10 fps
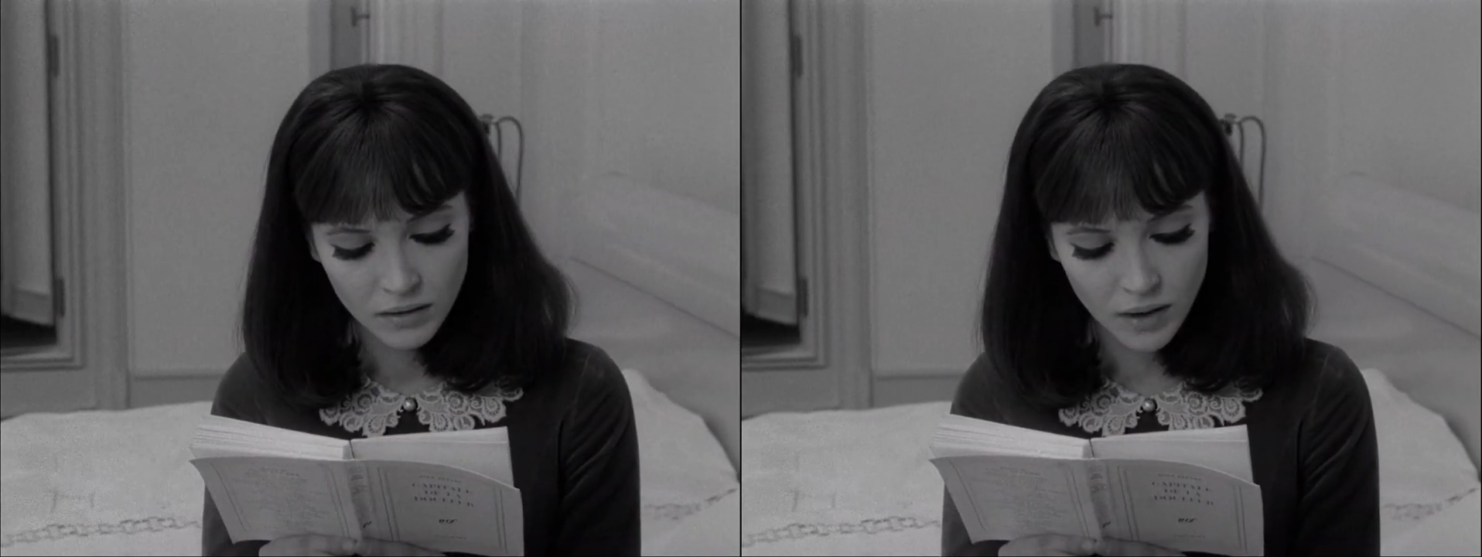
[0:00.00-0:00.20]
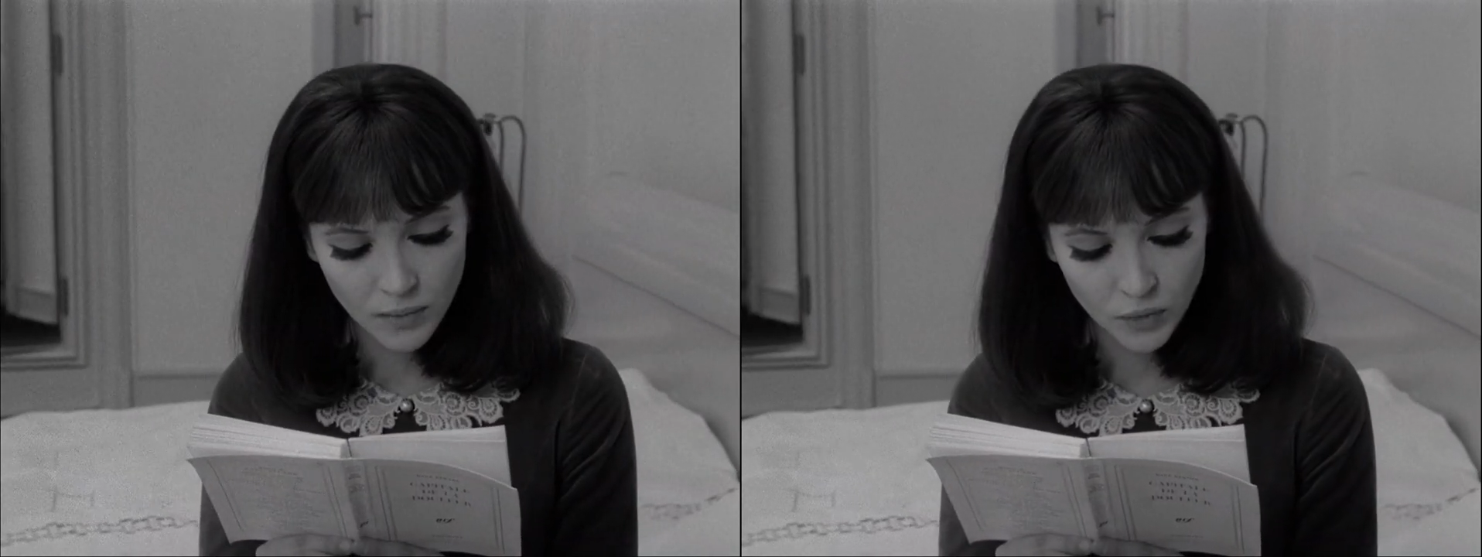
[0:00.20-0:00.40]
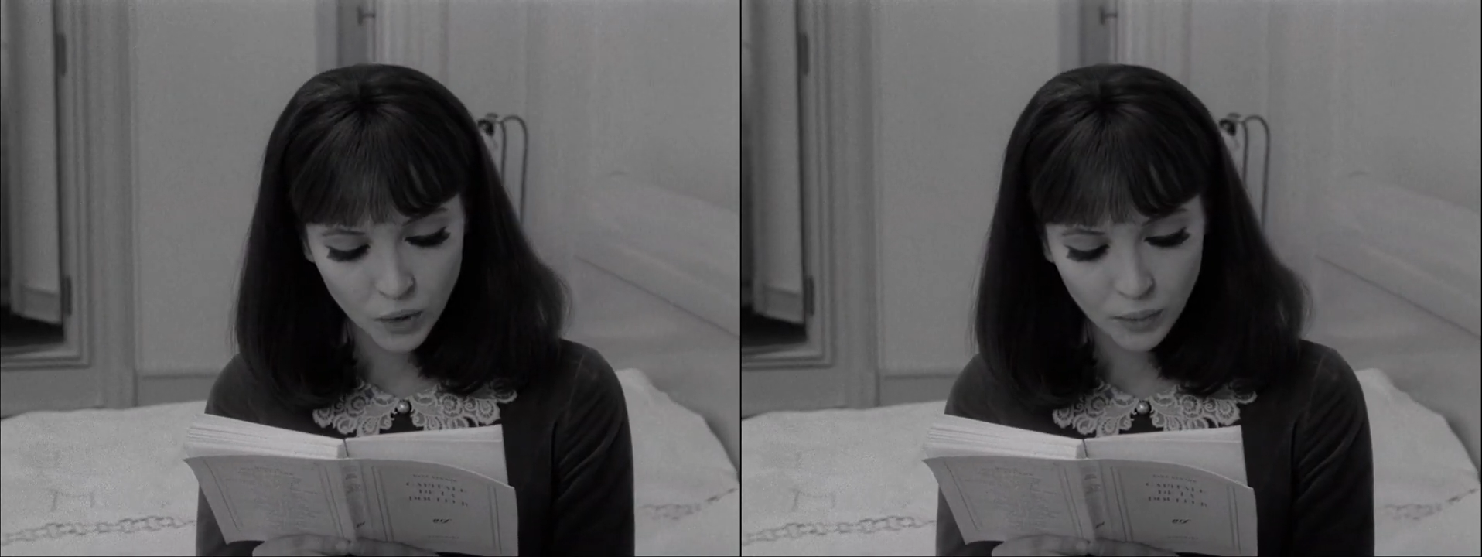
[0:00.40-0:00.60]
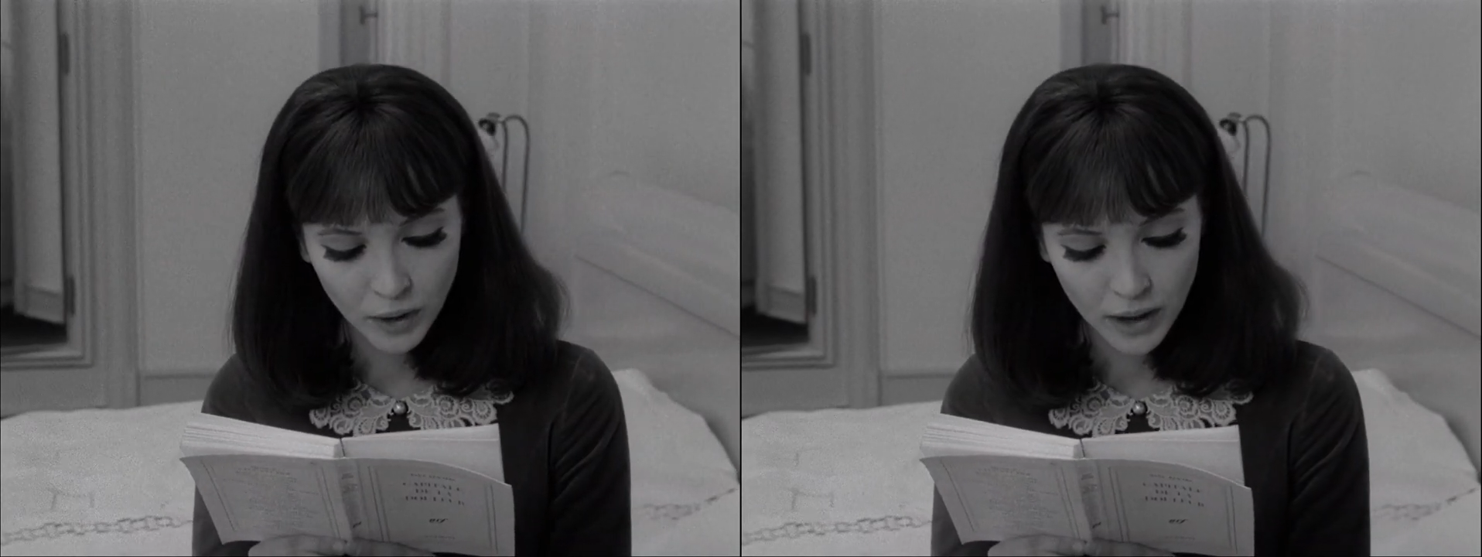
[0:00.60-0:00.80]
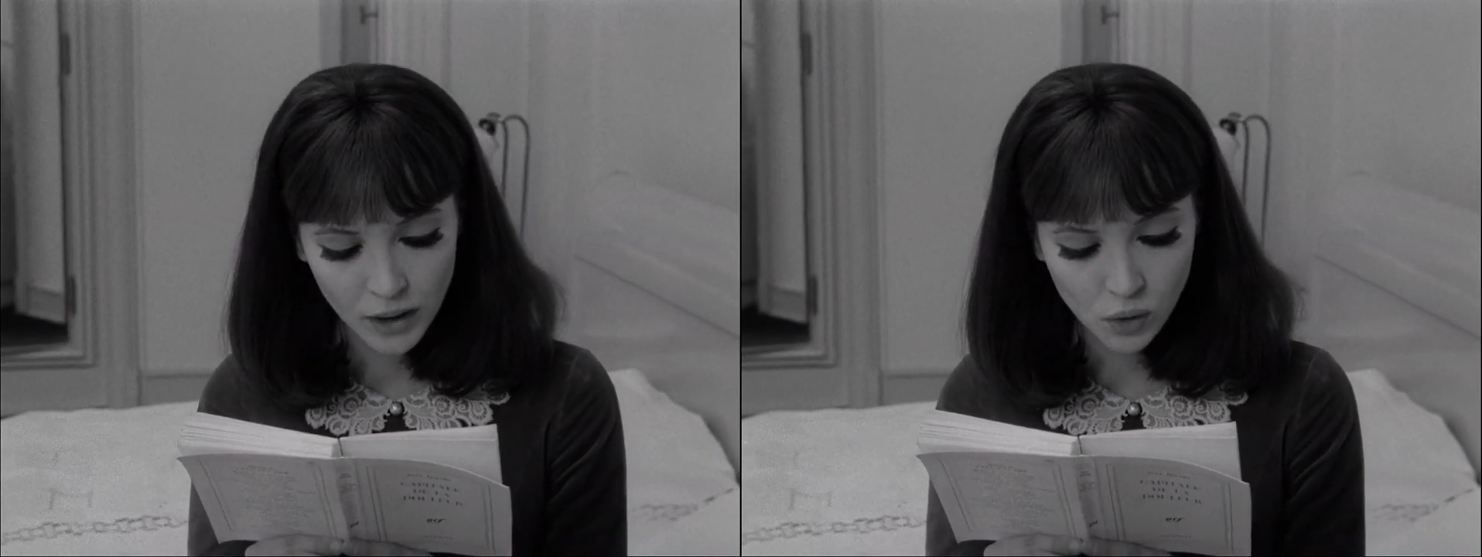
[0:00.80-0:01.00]

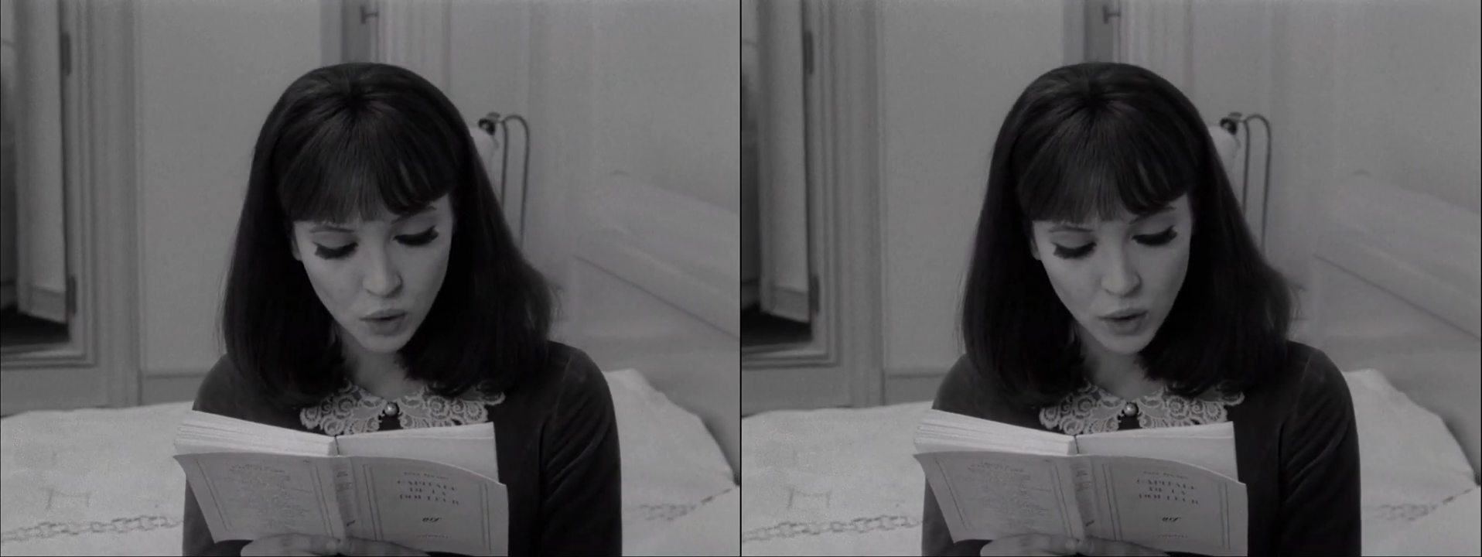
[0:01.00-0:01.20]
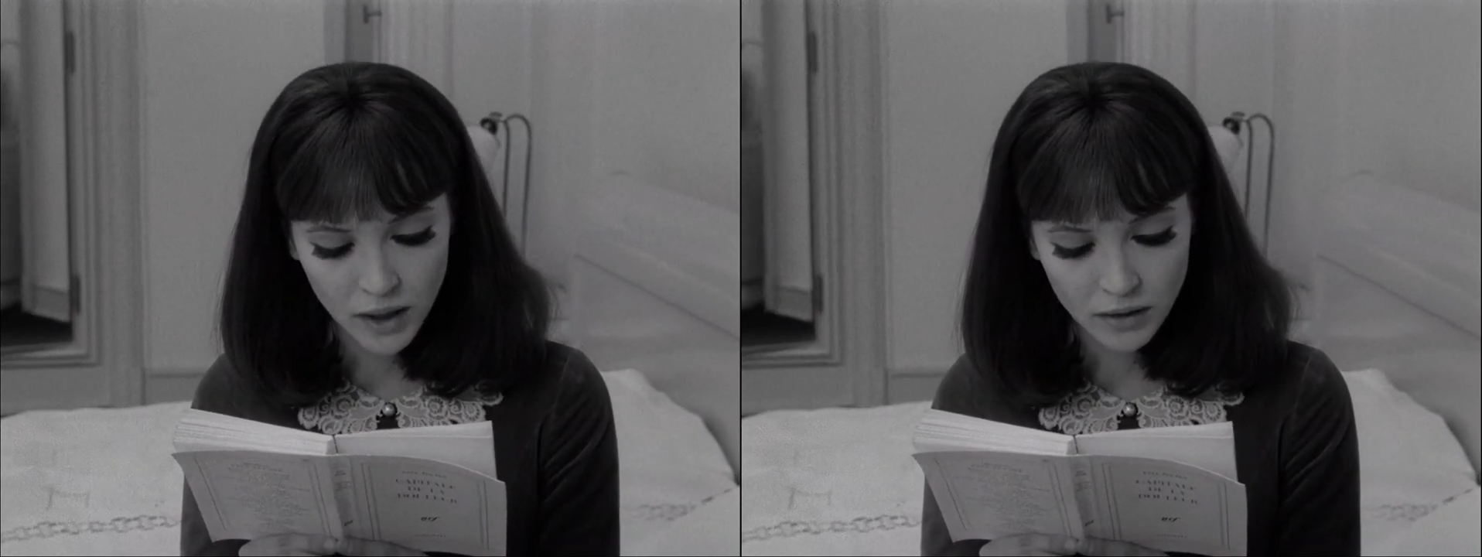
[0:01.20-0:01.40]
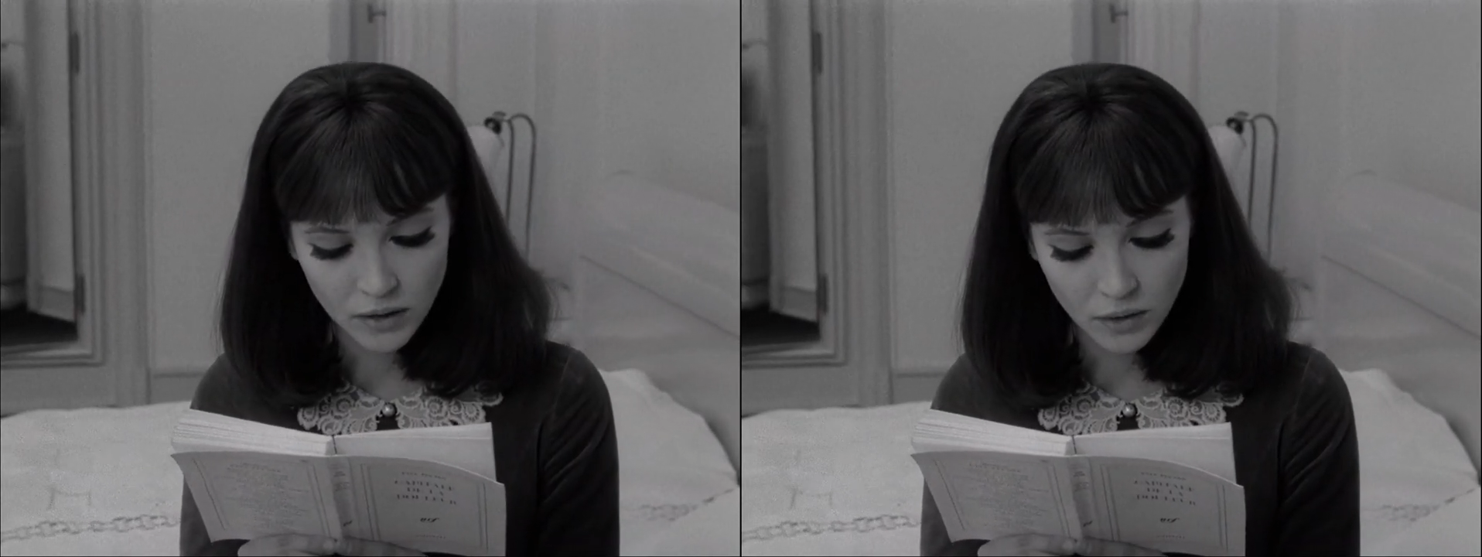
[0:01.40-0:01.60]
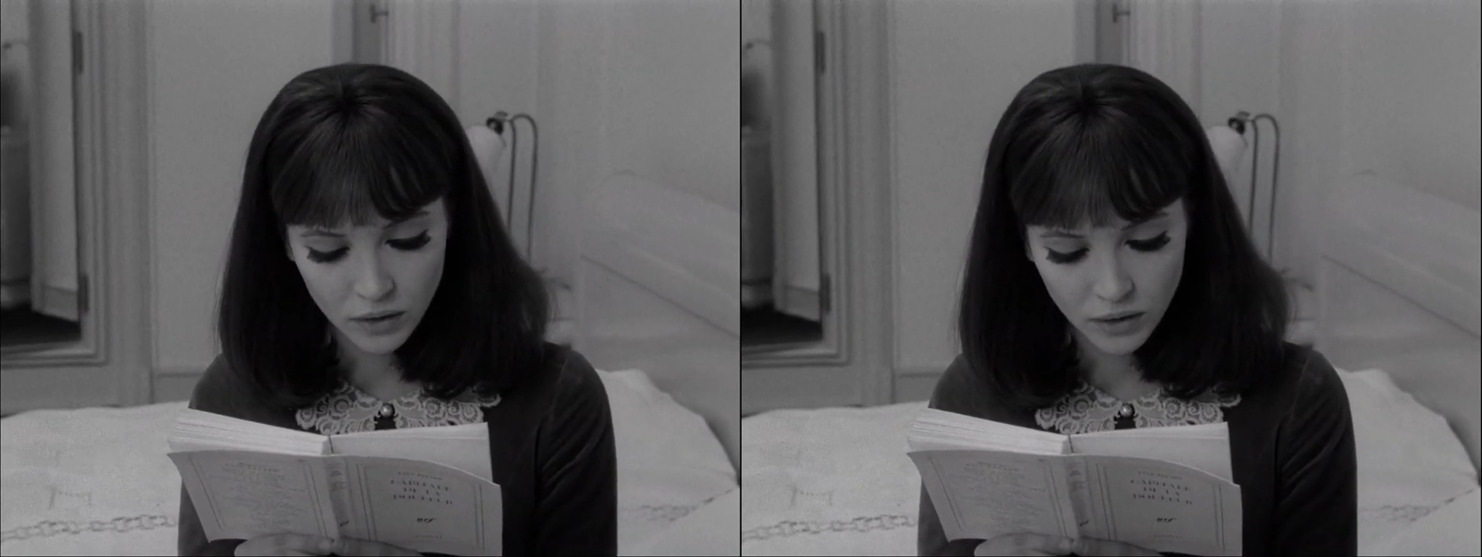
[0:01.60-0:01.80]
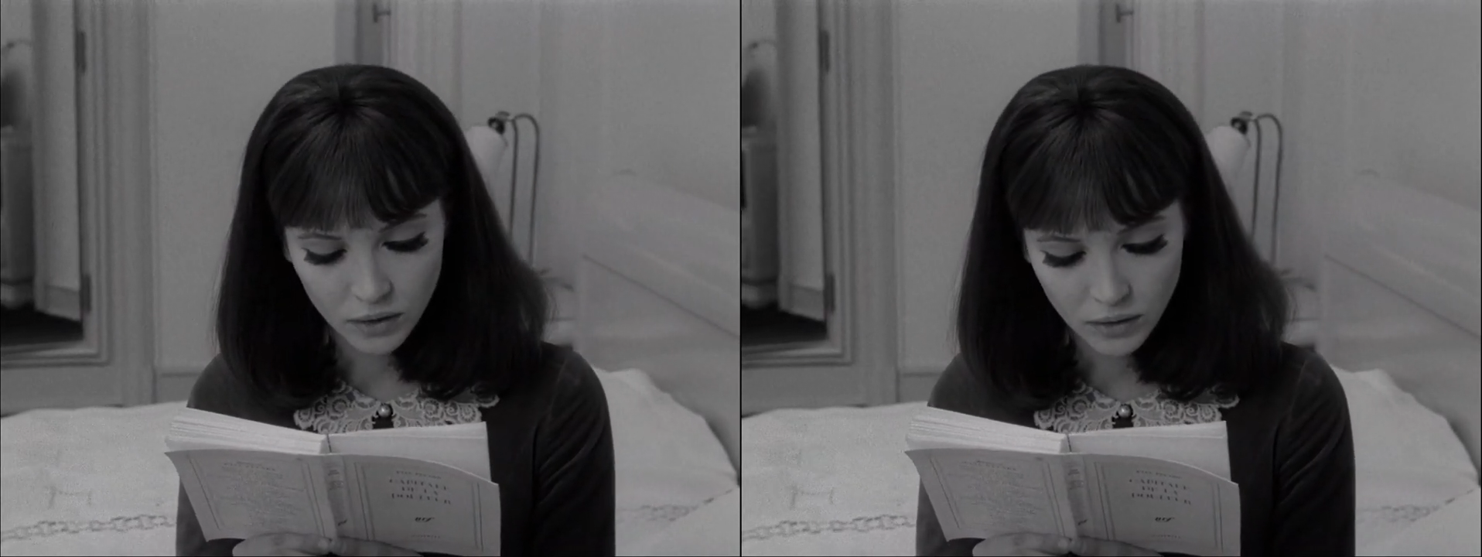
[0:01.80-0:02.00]
Sommes-nous prêts ou loin de
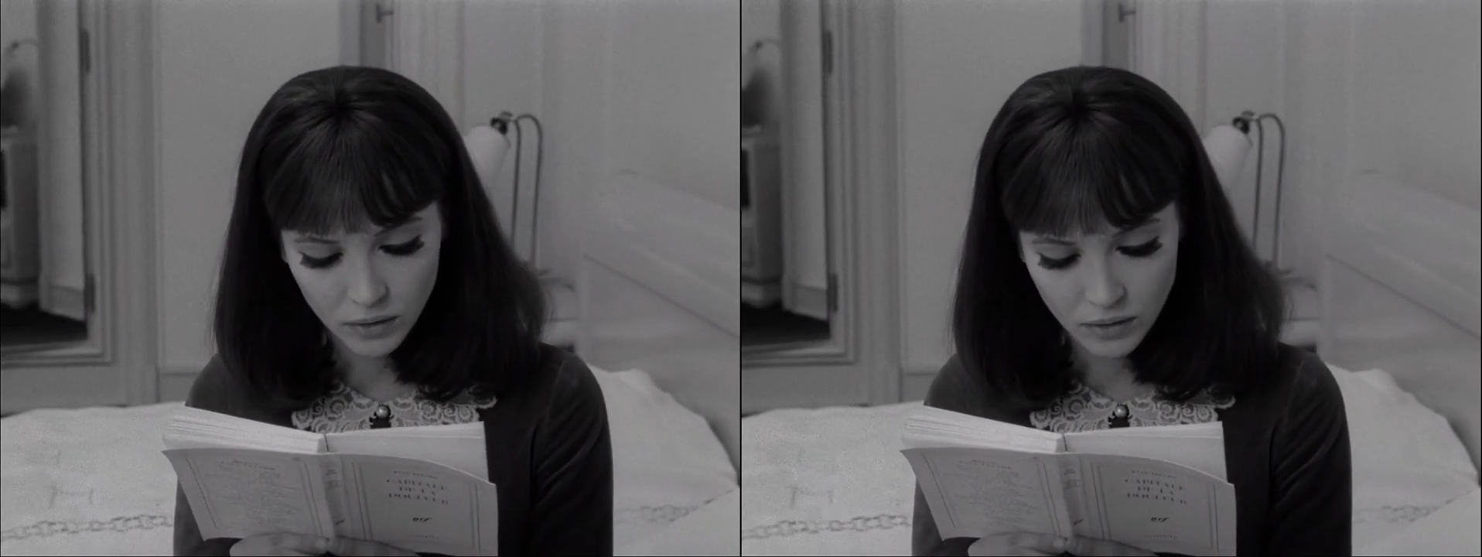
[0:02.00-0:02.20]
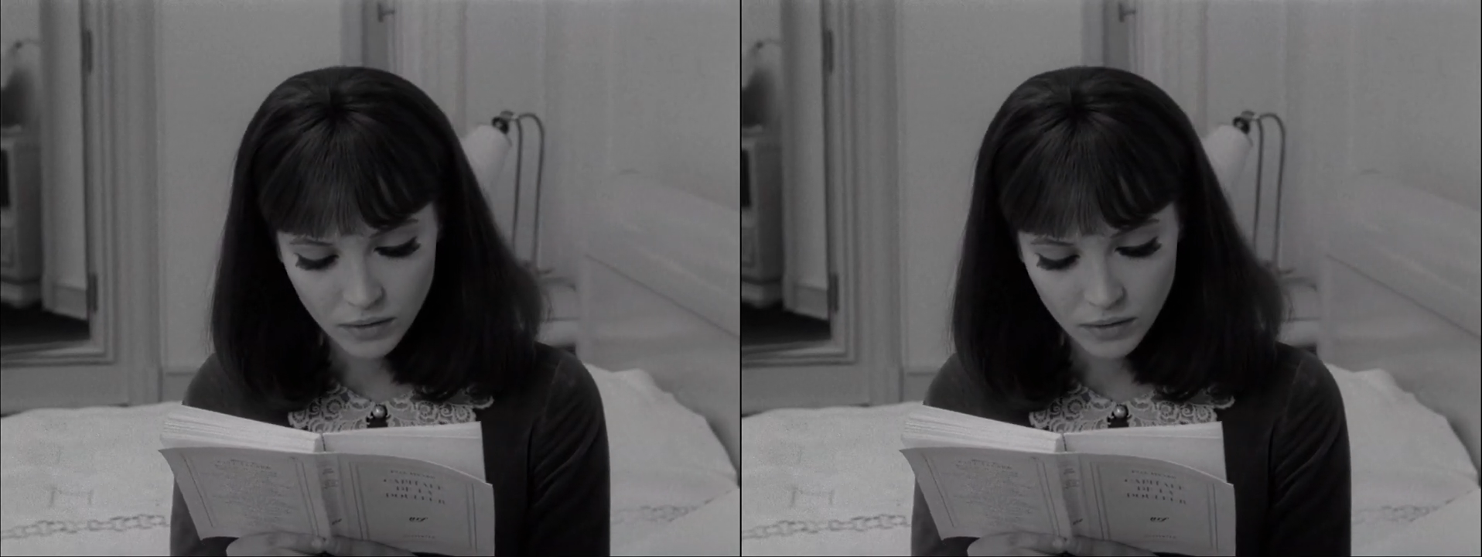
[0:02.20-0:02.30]
notre